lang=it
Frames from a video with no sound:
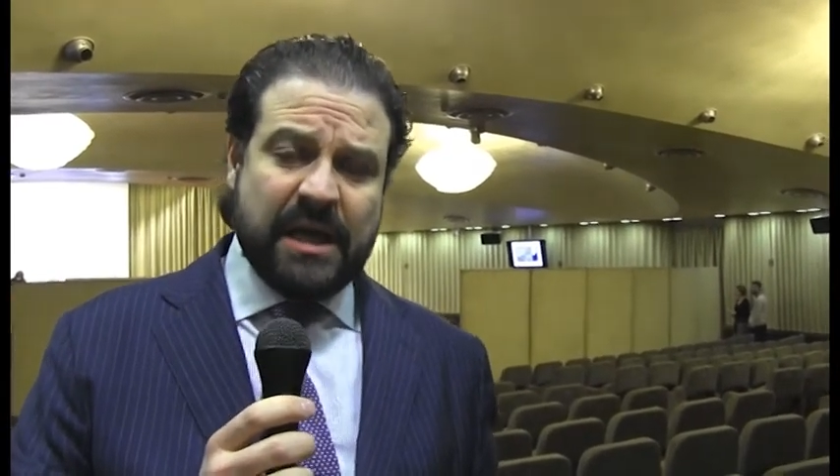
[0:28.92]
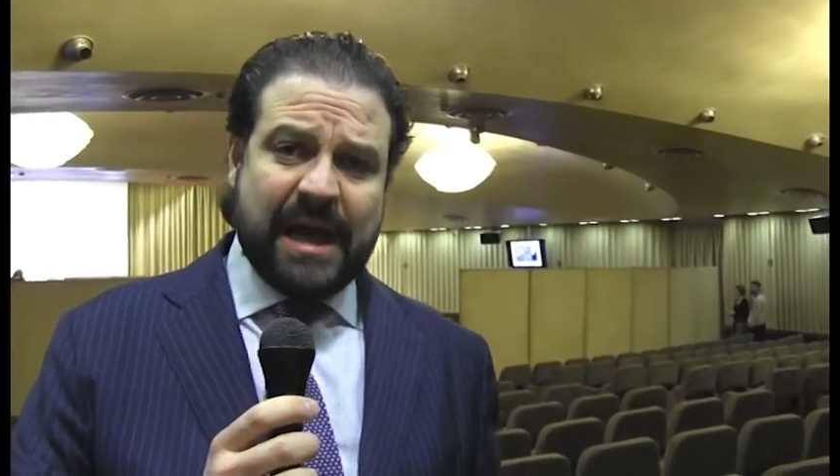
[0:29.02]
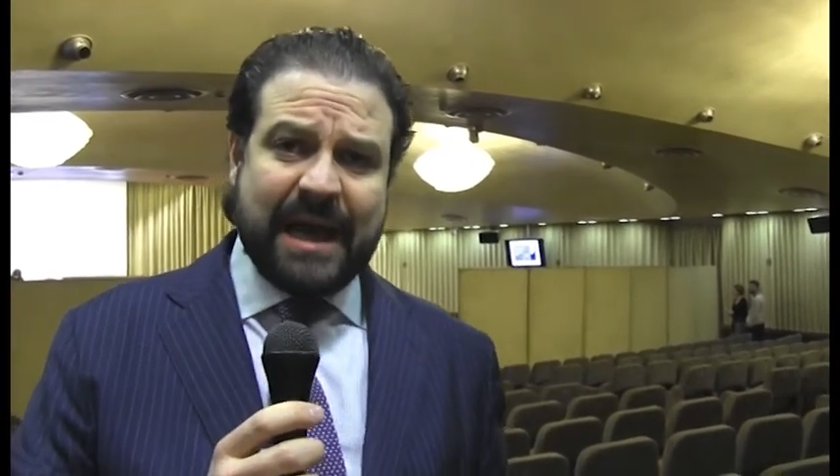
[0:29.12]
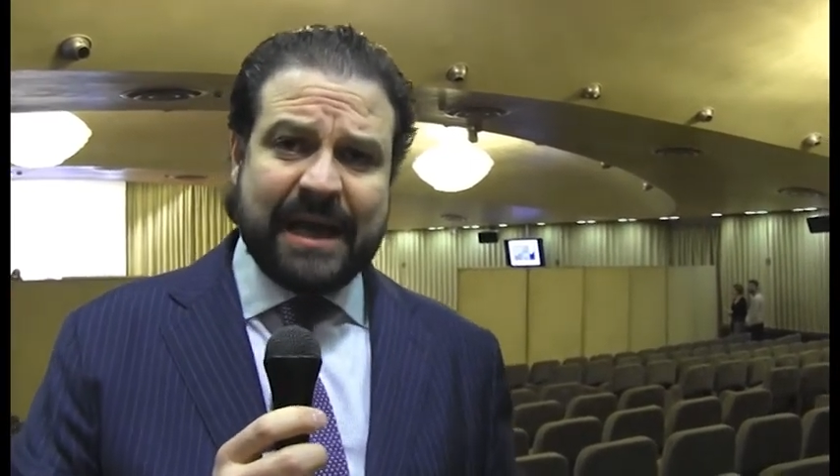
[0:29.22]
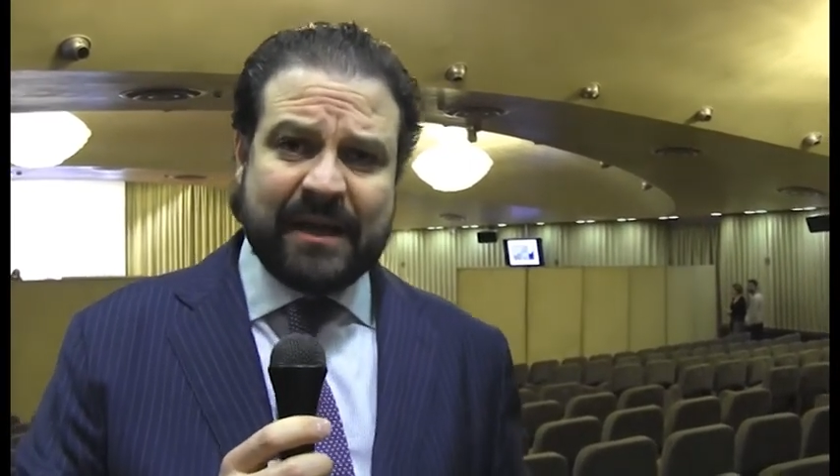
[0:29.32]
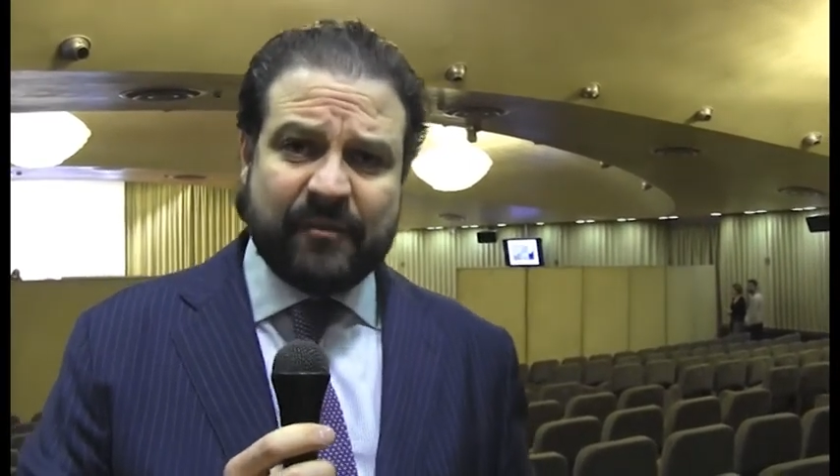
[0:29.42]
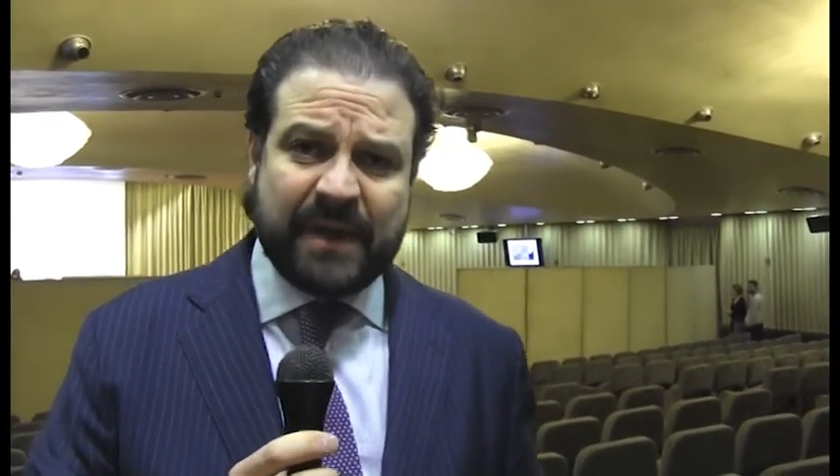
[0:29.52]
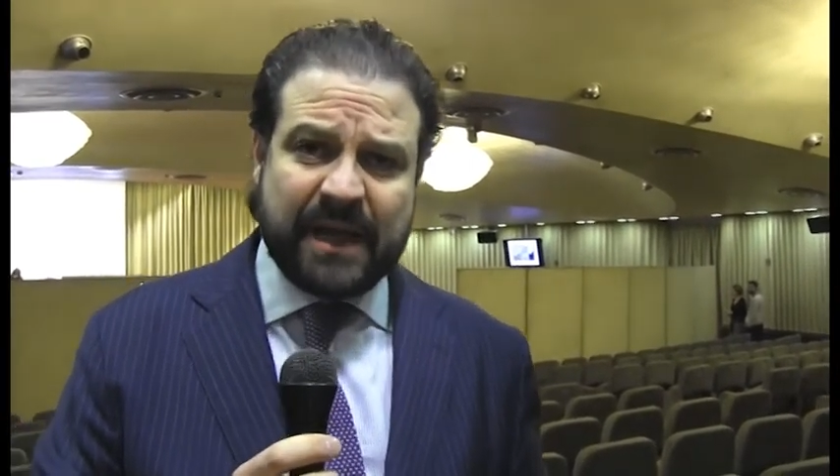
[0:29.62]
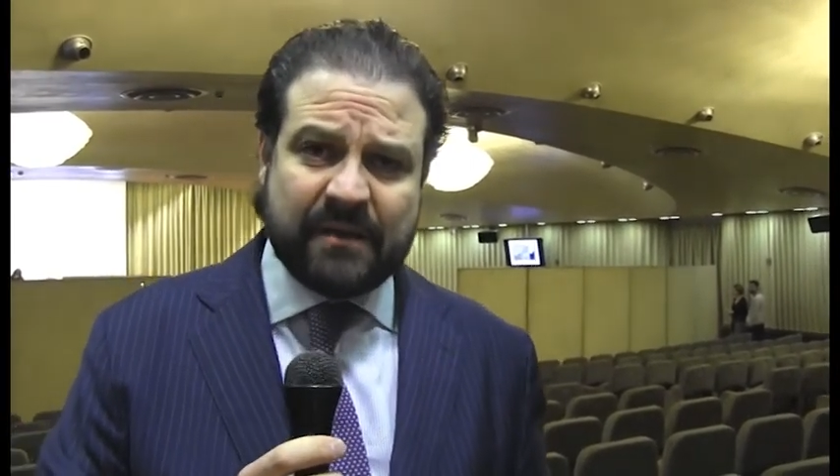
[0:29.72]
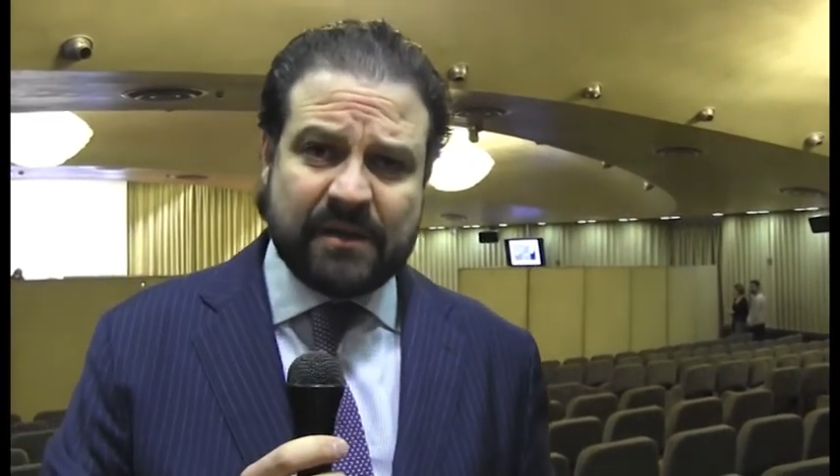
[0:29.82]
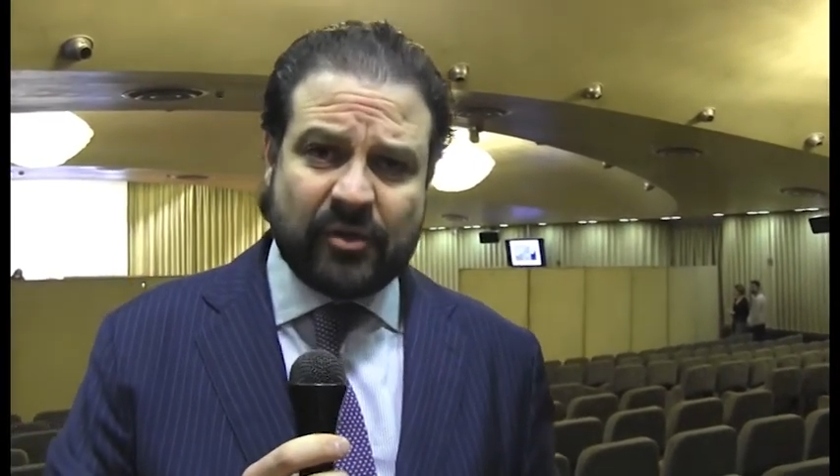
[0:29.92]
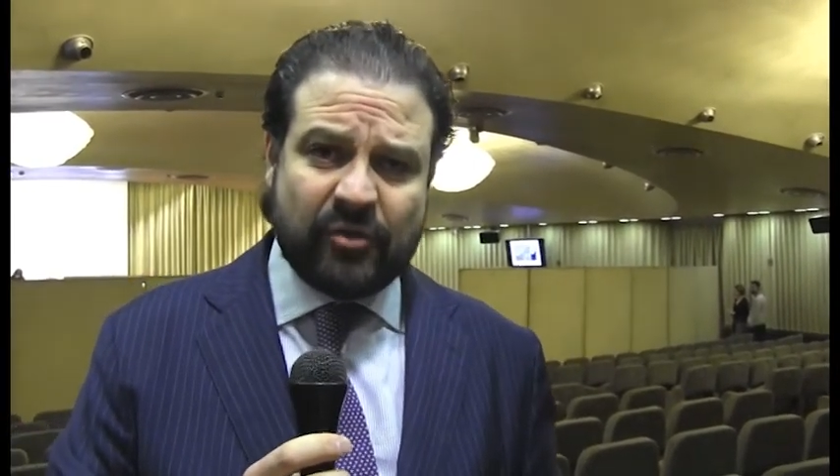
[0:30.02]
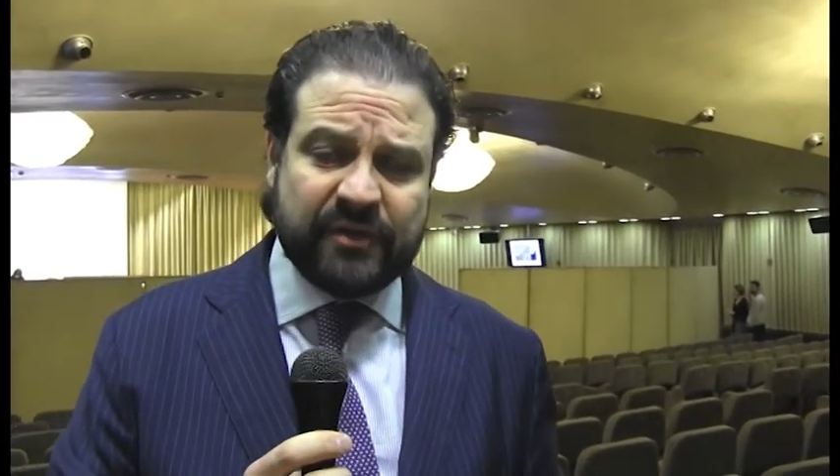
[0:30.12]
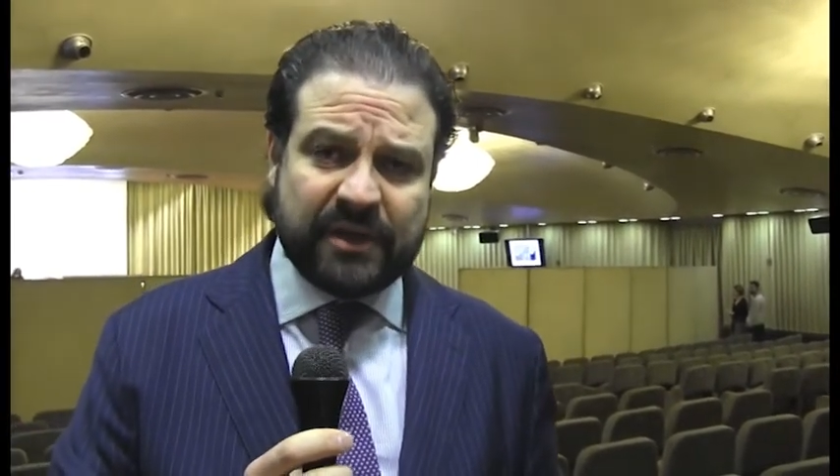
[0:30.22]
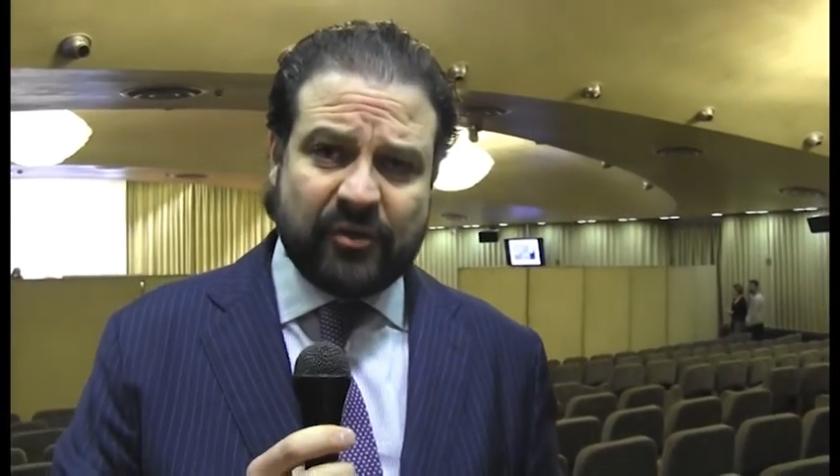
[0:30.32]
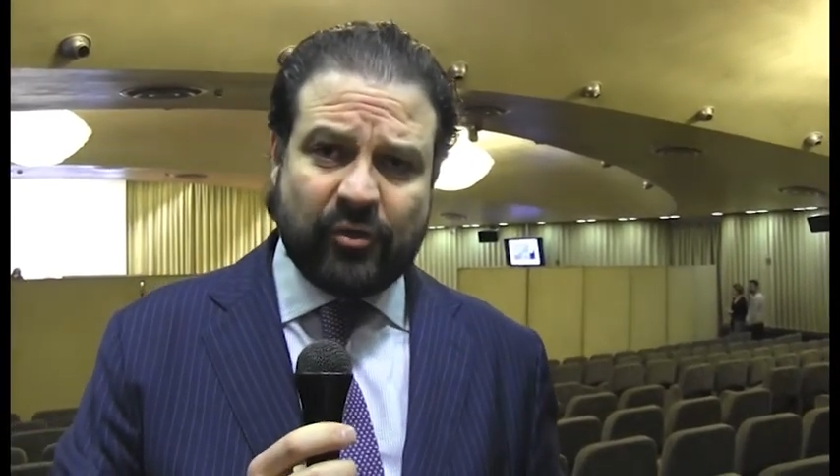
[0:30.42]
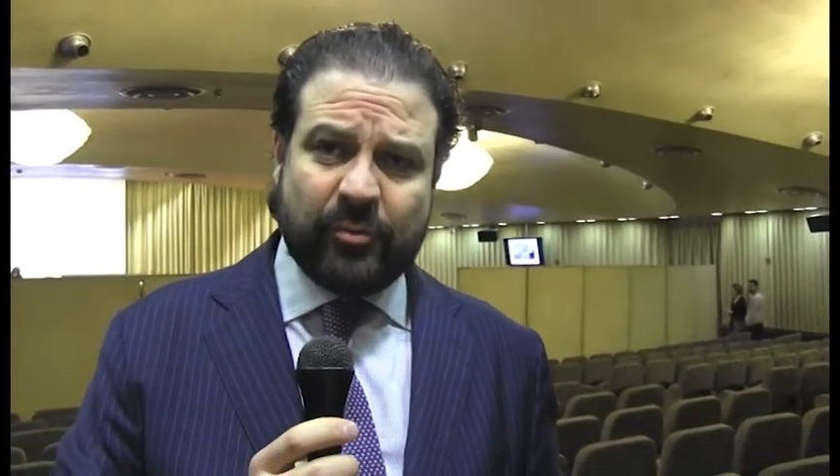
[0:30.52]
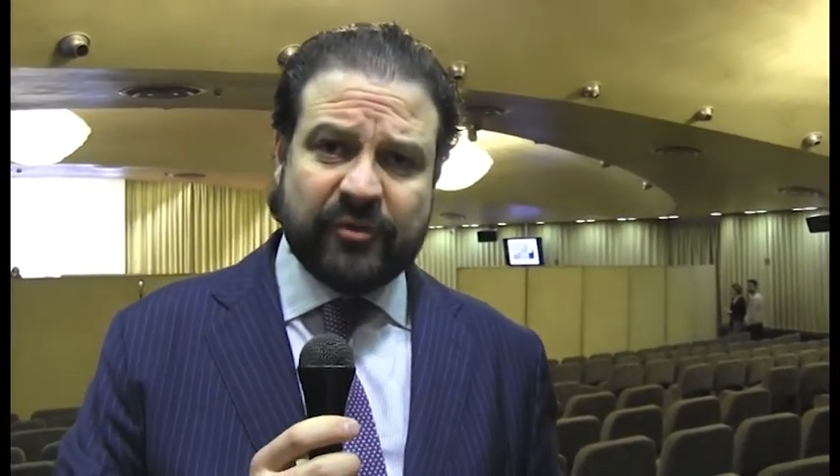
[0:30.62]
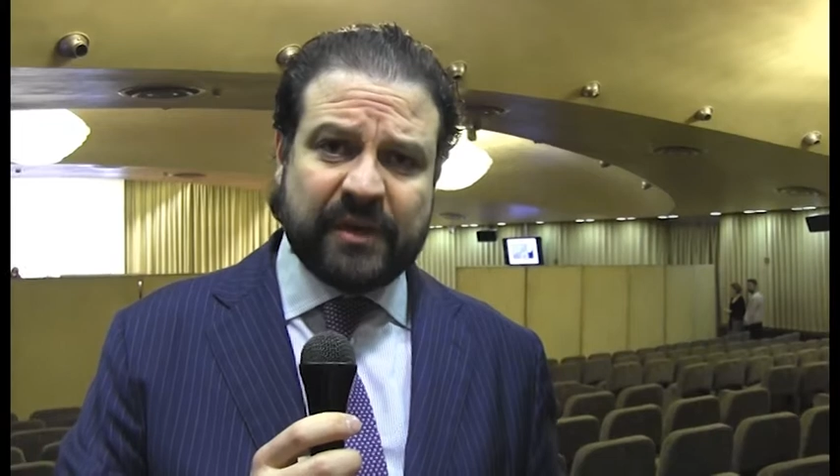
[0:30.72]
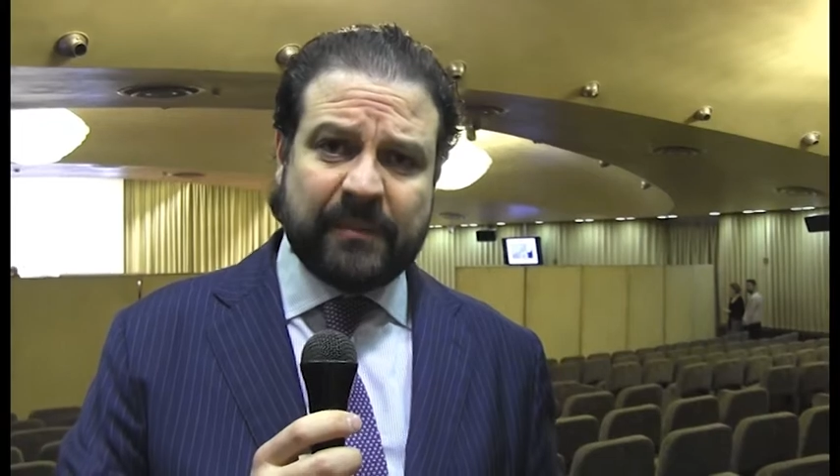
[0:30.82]
Anche l'esperienza nostra del gruppo
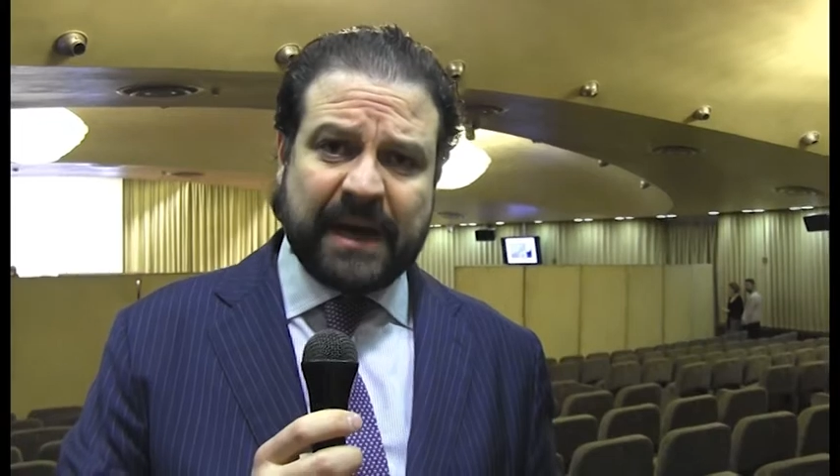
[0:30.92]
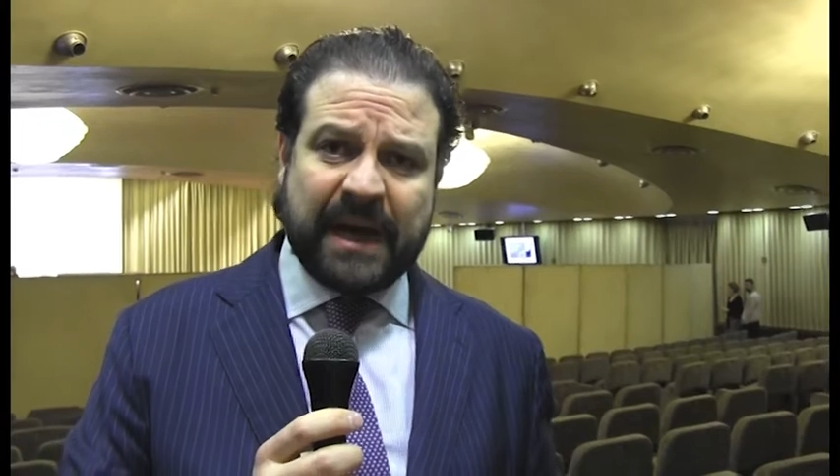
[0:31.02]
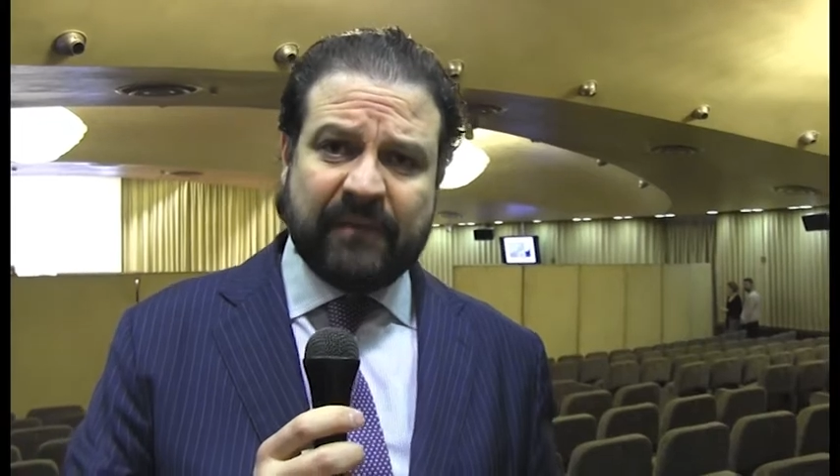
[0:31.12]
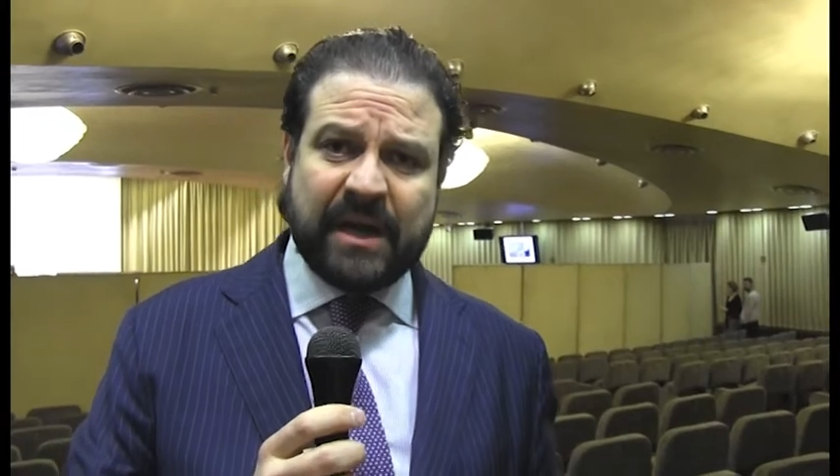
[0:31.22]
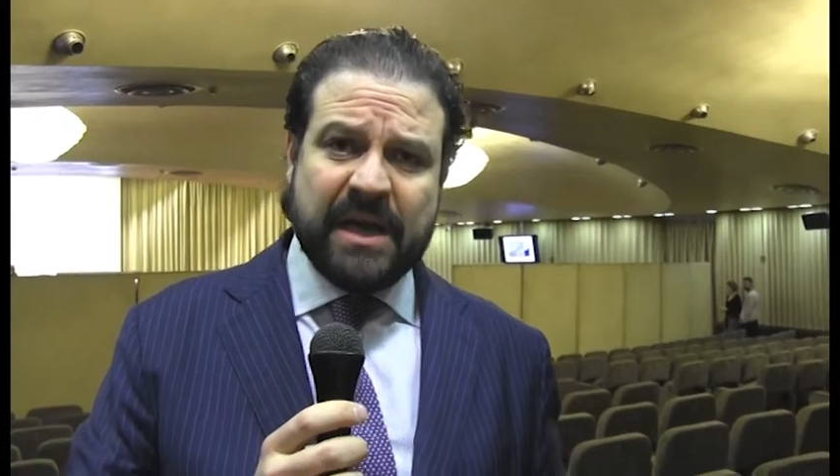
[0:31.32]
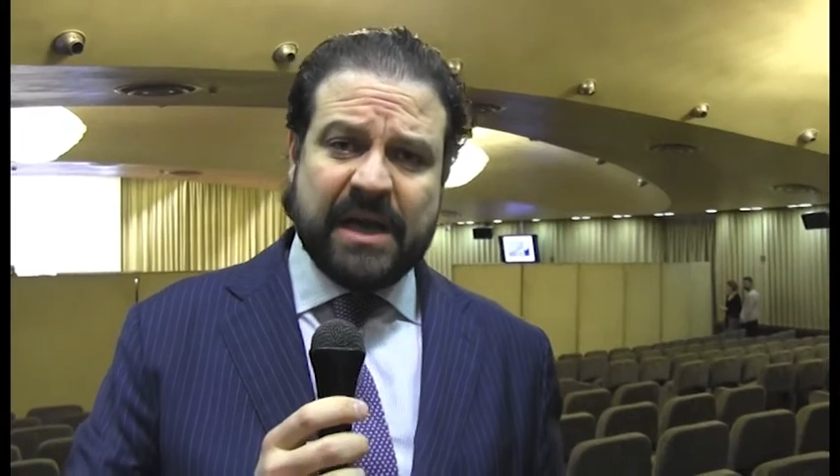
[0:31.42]
Streparava